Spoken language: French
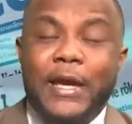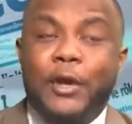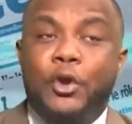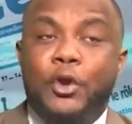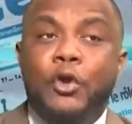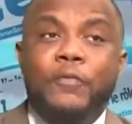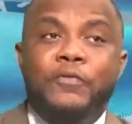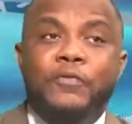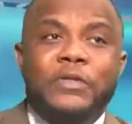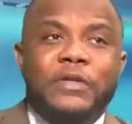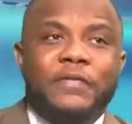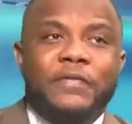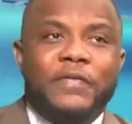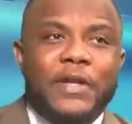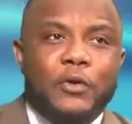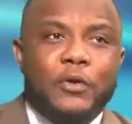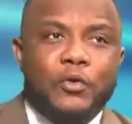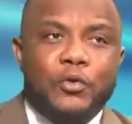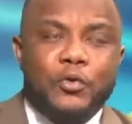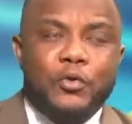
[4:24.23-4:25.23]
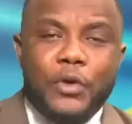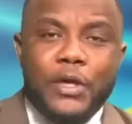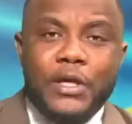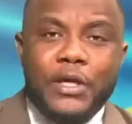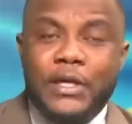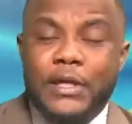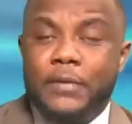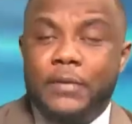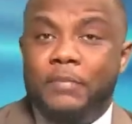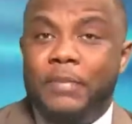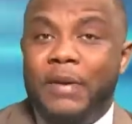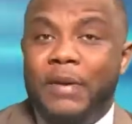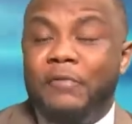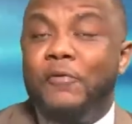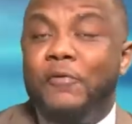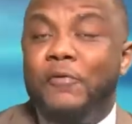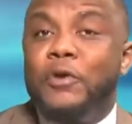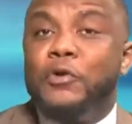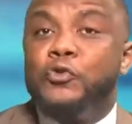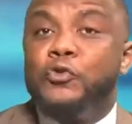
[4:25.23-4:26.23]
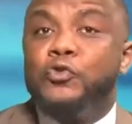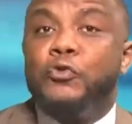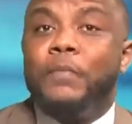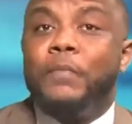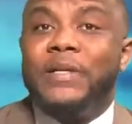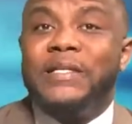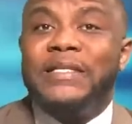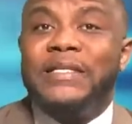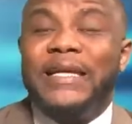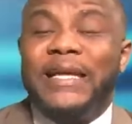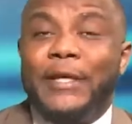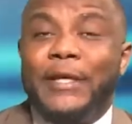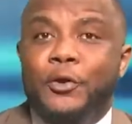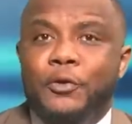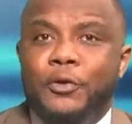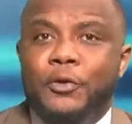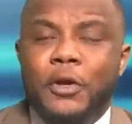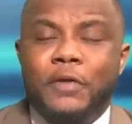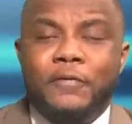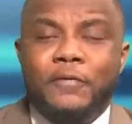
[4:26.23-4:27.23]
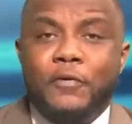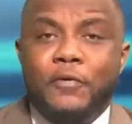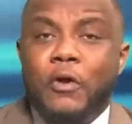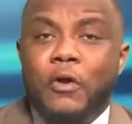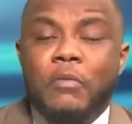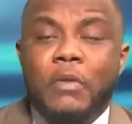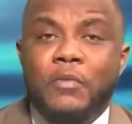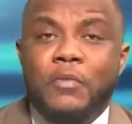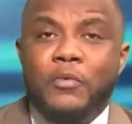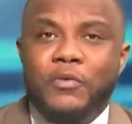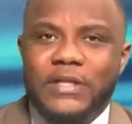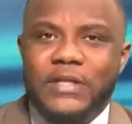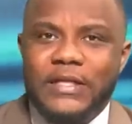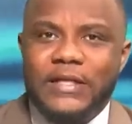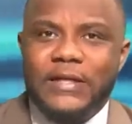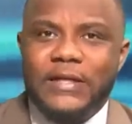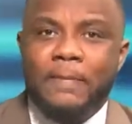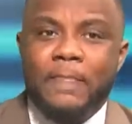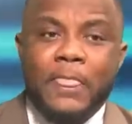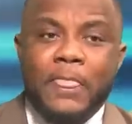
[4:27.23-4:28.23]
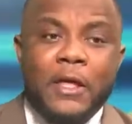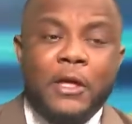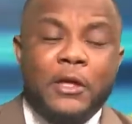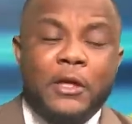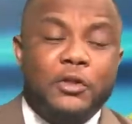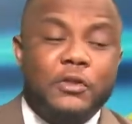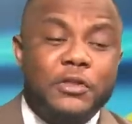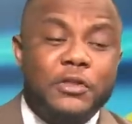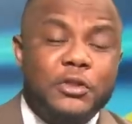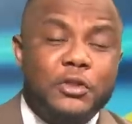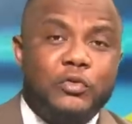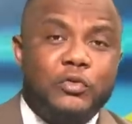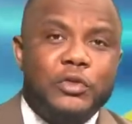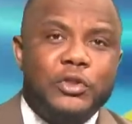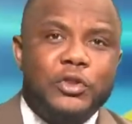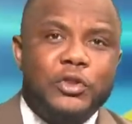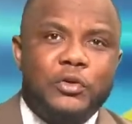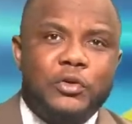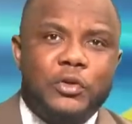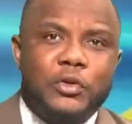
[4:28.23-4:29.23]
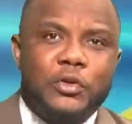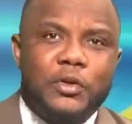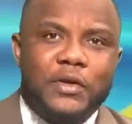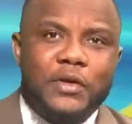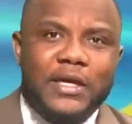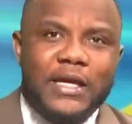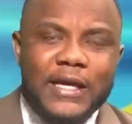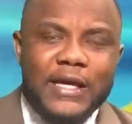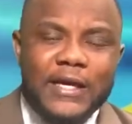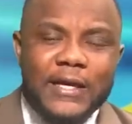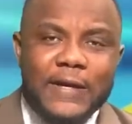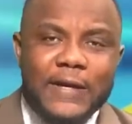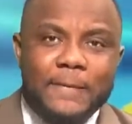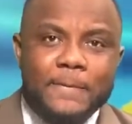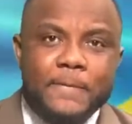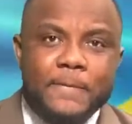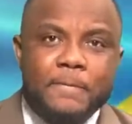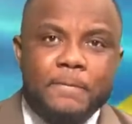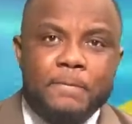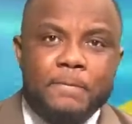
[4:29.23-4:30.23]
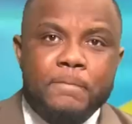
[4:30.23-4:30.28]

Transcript: Et comme vous avez les Congolais qui, parfois, ne sont pas sérieux, il faut quand même le dire, dans une situation de guerre,